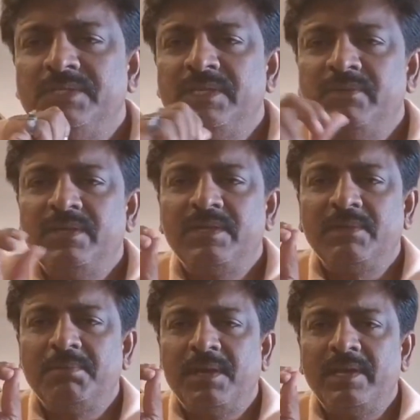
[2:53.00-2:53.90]
దీని వెనుక
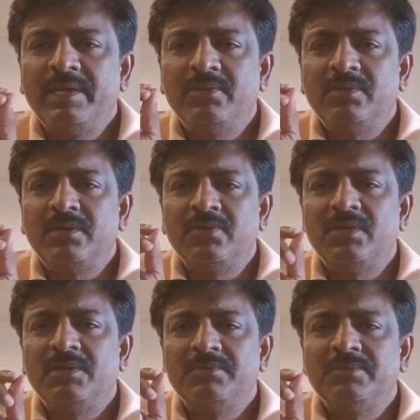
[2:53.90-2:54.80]
భారీ
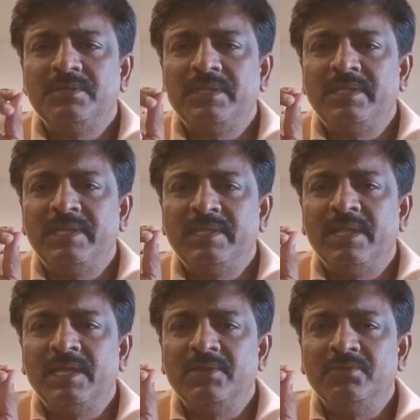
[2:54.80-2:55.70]
కుట్రకోణం ఏదైనా
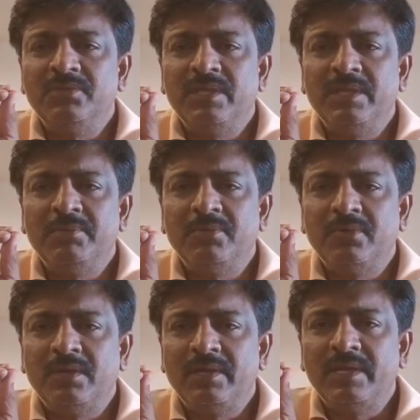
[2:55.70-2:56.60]
దాగి ఉందేమో
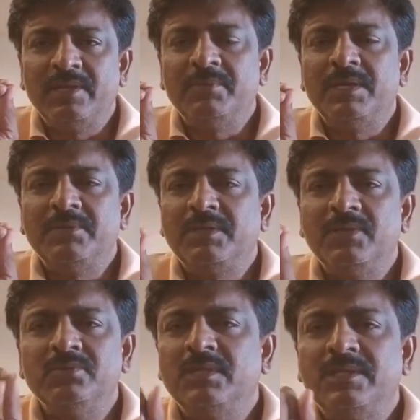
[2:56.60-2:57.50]
అనే అనుమానం
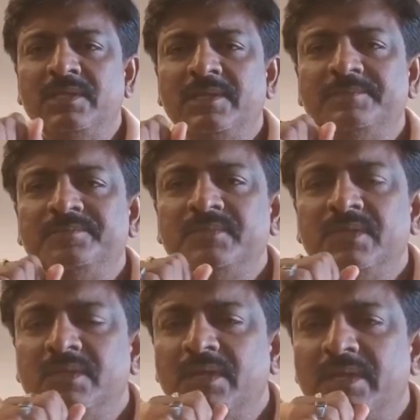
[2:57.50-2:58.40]
కలుగుతుంది
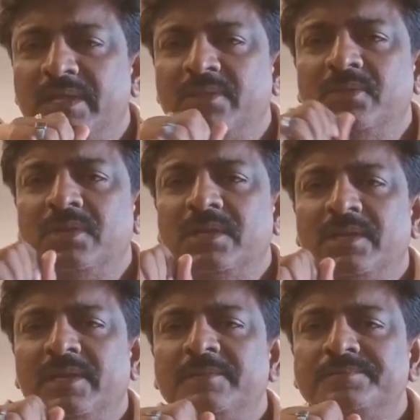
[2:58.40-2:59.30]
అంటే
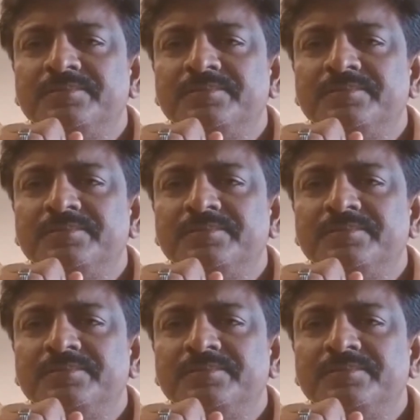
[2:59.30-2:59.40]
ఎందుకంటే